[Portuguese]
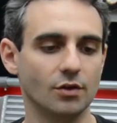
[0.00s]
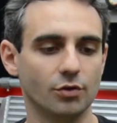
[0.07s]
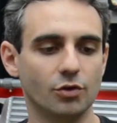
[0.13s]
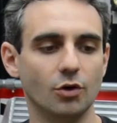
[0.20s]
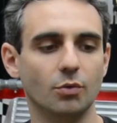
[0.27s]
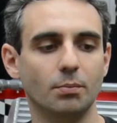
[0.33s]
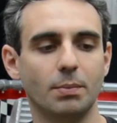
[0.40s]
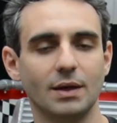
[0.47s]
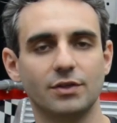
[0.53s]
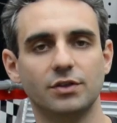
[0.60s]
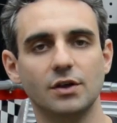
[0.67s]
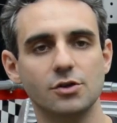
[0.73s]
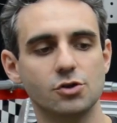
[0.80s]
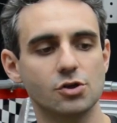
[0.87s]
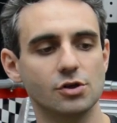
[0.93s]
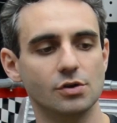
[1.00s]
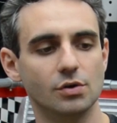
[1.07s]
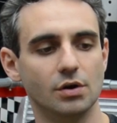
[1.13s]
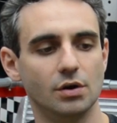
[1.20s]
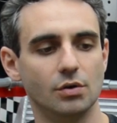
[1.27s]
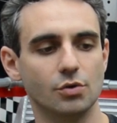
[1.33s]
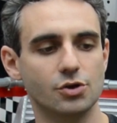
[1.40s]
são bastante
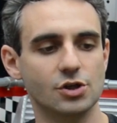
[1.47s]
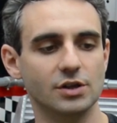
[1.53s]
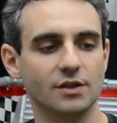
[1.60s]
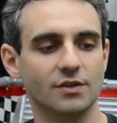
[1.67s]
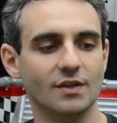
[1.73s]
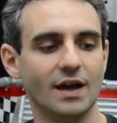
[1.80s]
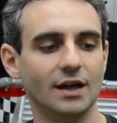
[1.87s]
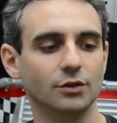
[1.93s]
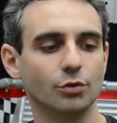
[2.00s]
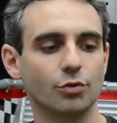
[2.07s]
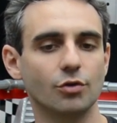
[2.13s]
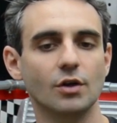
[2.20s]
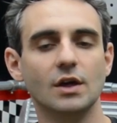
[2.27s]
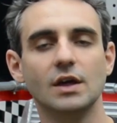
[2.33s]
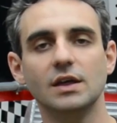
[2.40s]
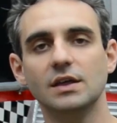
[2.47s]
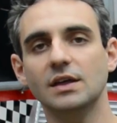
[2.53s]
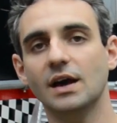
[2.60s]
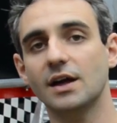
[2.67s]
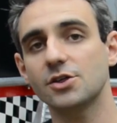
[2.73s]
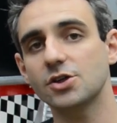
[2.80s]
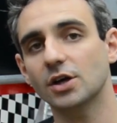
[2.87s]
é, utilizados
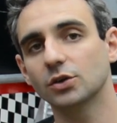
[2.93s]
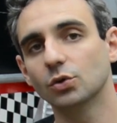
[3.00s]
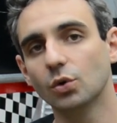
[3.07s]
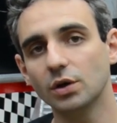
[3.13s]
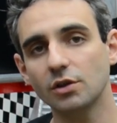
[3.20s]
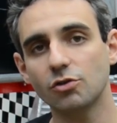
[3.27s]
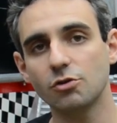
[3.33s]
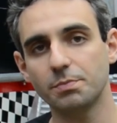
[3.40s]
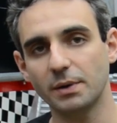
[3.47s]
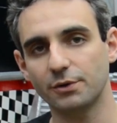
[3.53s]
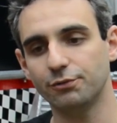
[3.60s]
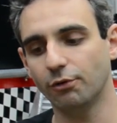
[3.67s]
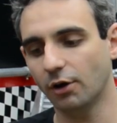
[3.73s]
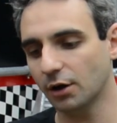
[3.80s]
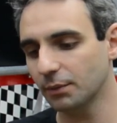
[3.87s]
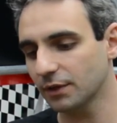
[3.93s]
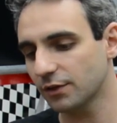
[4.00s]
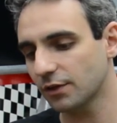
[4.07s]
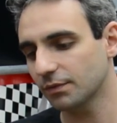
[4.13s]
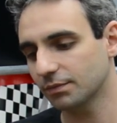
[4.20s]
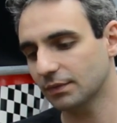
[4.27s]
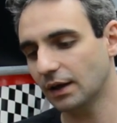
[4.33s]
em radiadores de
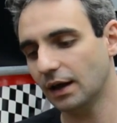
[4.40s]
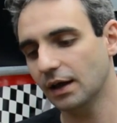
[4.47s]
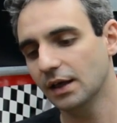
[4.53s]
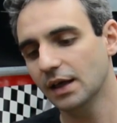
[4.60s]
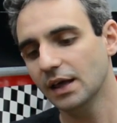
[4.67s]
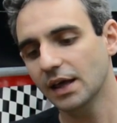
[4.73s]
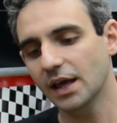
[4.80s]
performance, tá?